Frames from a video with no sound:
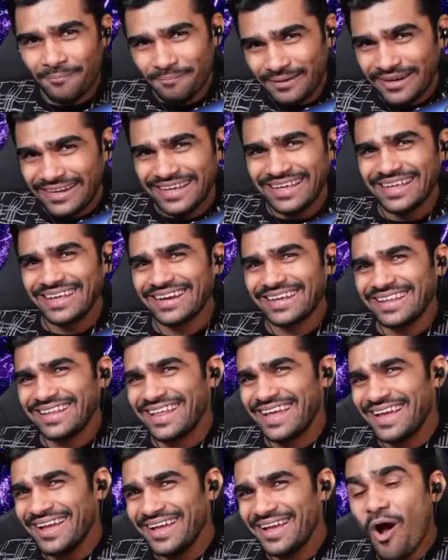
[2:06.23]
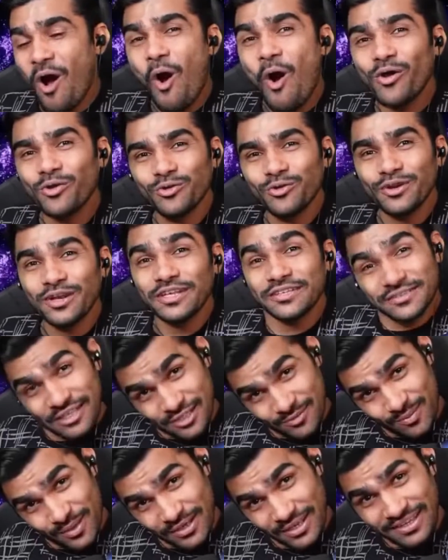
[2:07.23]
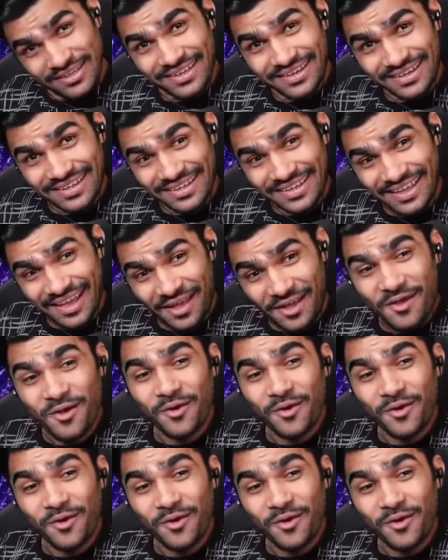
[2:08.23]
अब भी ठीक करके देता है और उन्होंने सच में ठीक करके दिया